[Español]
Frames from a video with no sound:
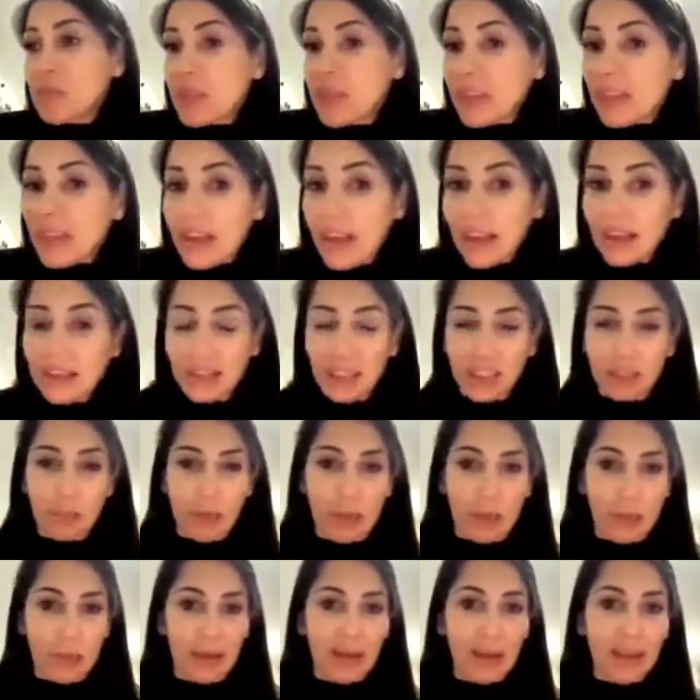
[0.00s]
vigilancias
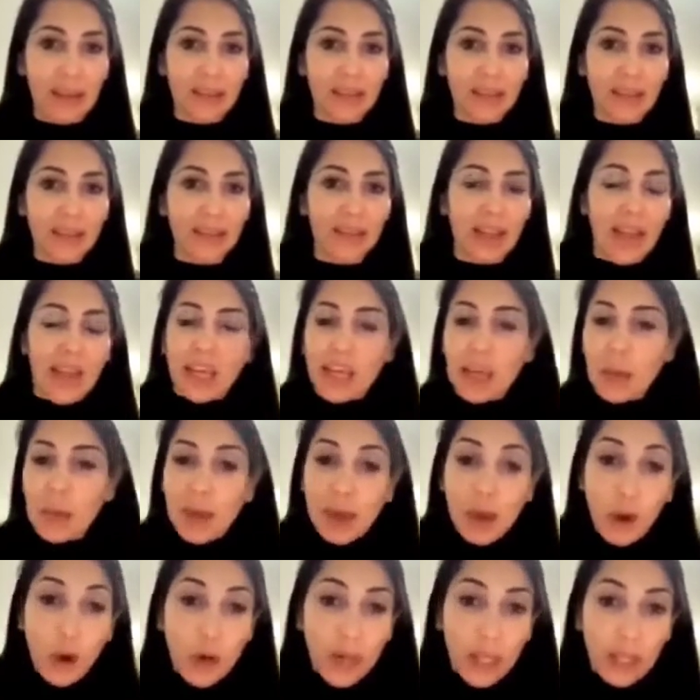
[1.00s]
permanentes,
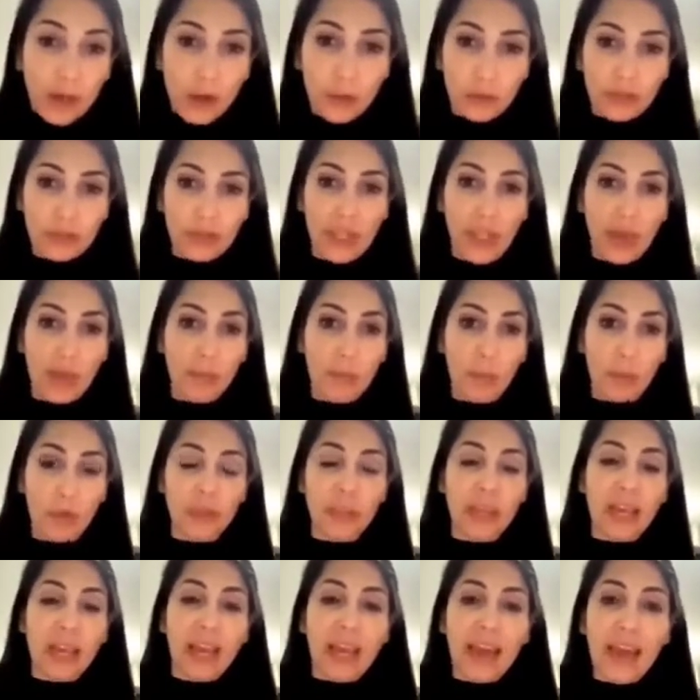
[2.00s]
que mejoren los
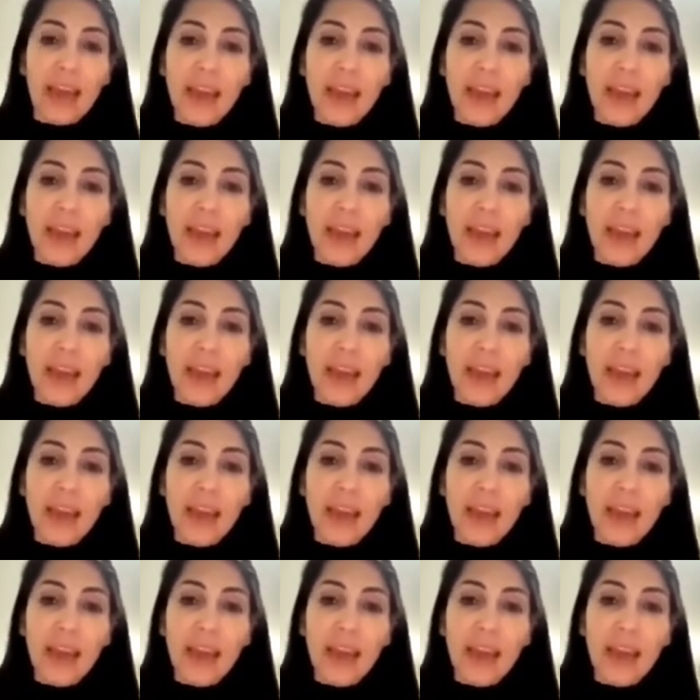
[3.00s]
tiempos.